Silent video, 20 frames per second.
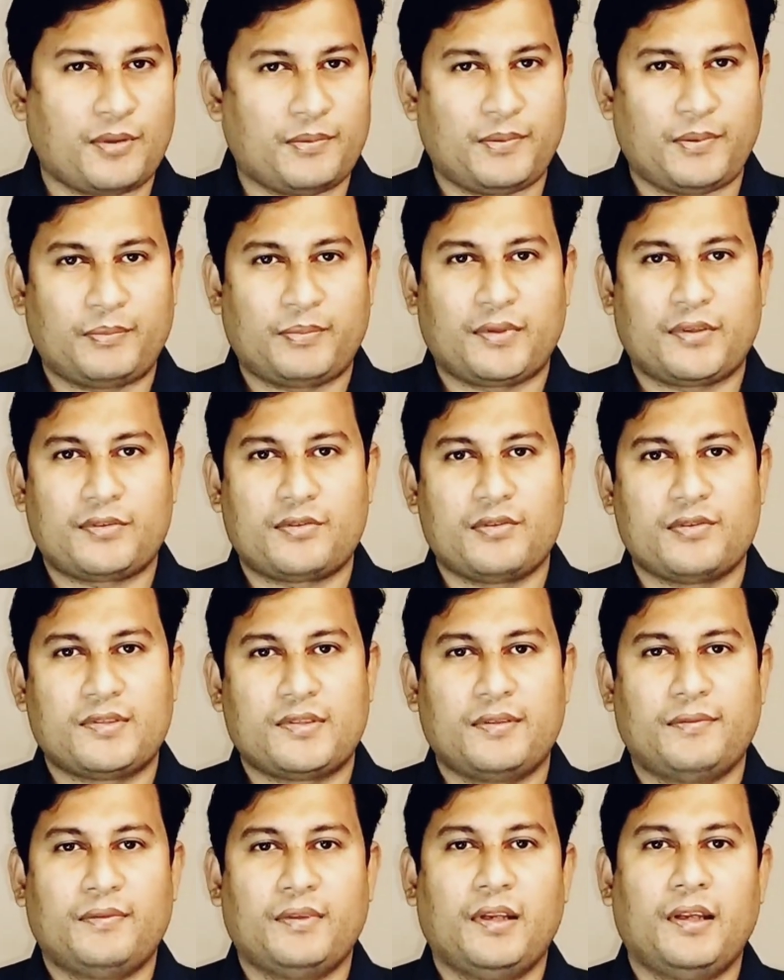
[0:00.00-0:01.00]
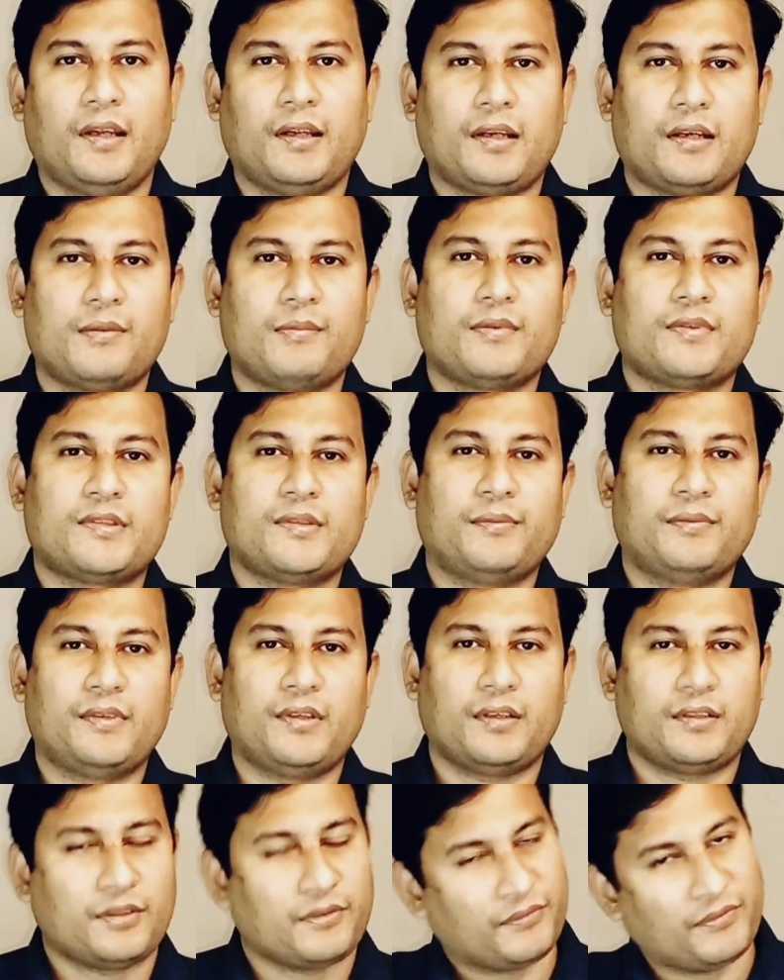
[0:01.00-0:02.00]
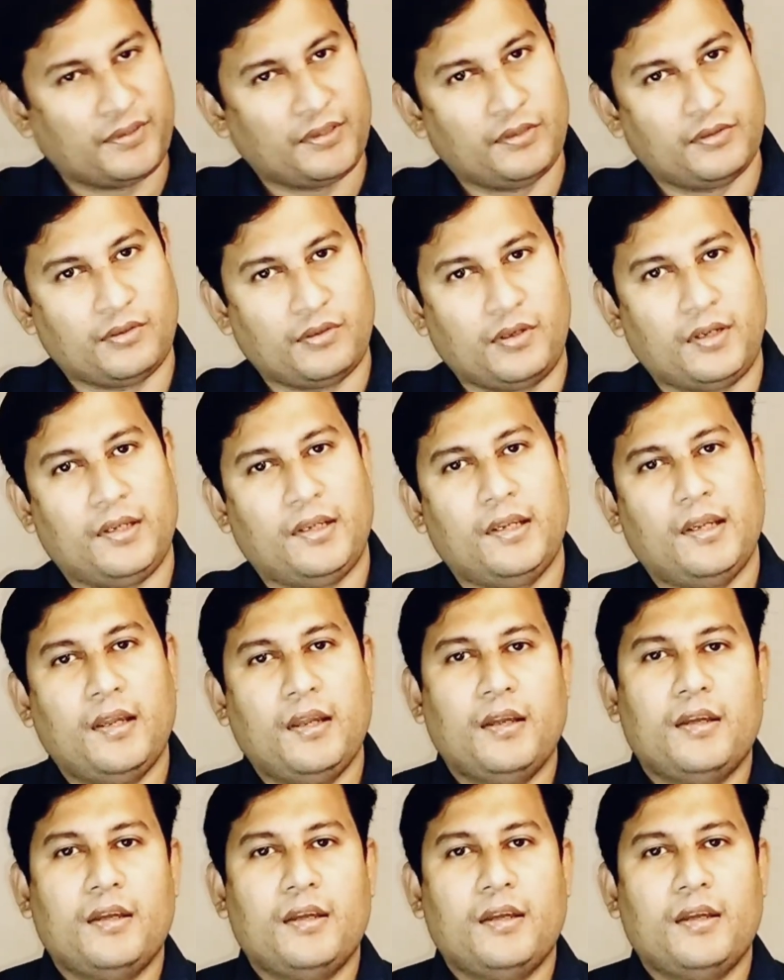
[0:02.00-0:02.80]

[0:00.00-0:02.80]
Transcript: জব অ্যাপ্লিকেশন সিবি না একাডেমিক সিবিটা একটু ভিন্ন হয়